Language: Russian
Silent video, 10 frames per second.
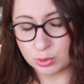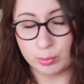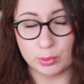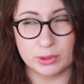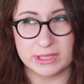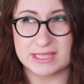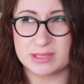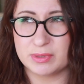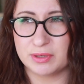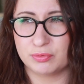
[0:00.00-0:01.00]
Куплю ли я
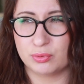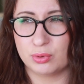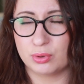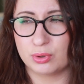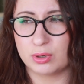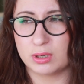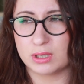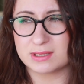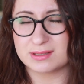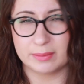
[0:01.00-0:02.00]
себе его
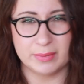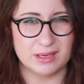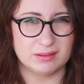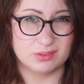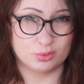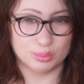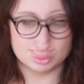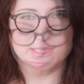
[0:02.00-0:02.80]
а, сама, не думаю.